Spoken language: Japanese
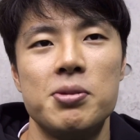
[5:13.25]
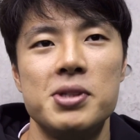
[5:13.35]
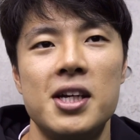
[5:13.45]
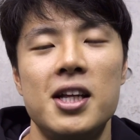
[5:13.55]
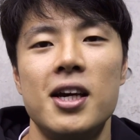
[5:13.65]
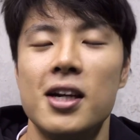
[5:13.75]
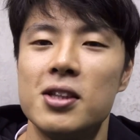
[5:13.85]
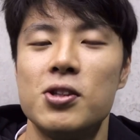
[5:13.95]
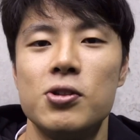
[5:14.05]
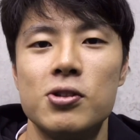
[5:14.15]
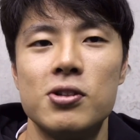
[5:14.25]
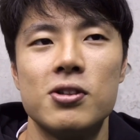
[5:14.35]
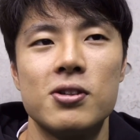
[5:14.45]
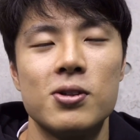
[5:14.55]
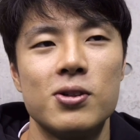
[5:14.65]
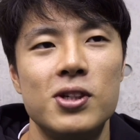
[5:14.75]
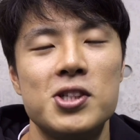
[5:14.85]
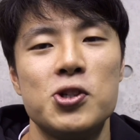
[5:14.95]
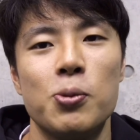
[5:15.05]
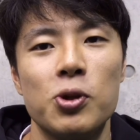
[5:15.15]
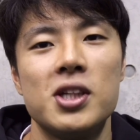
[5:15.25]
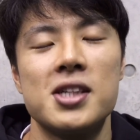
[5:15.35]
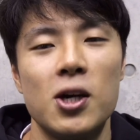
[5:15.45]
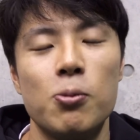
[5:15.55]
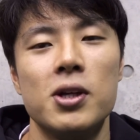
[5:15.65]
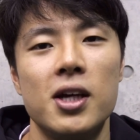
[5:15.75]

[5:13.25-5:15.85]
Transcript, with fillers: て見せれないなっていう意識を持って最後まで、